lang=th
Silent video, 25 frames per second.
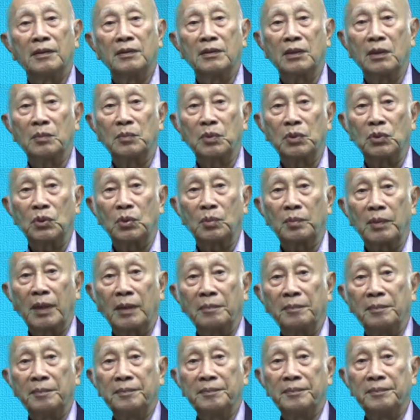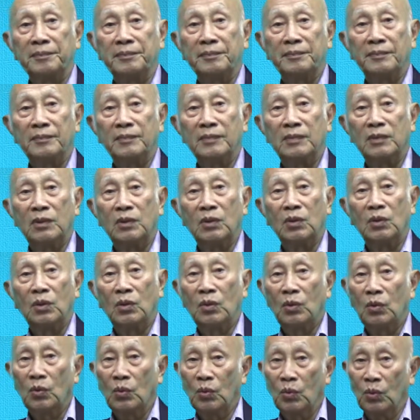ท่านผู้ชมครับ
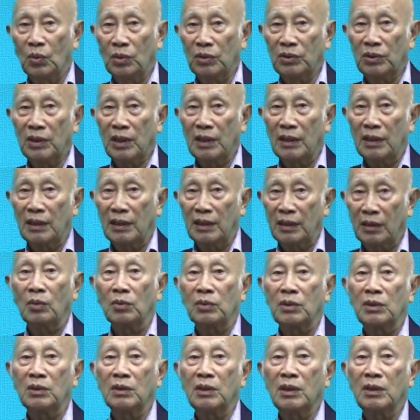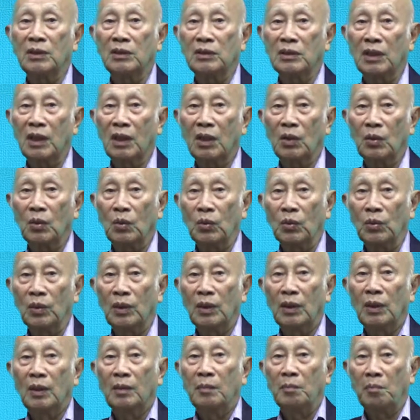หัวใจที่เต้นช้าลง
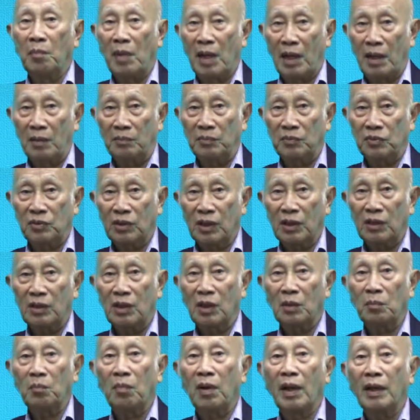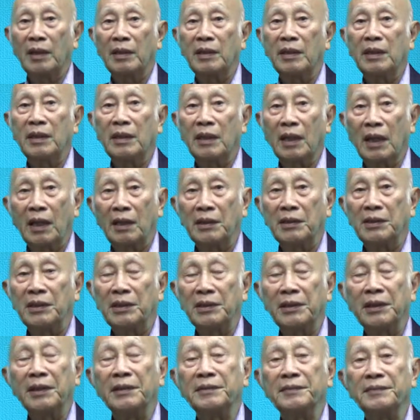แบบไซนัสบลัดดิคาเดี
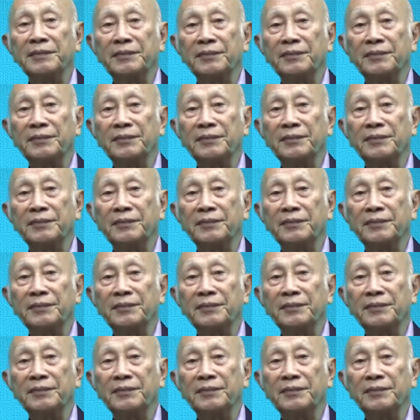ยนั้น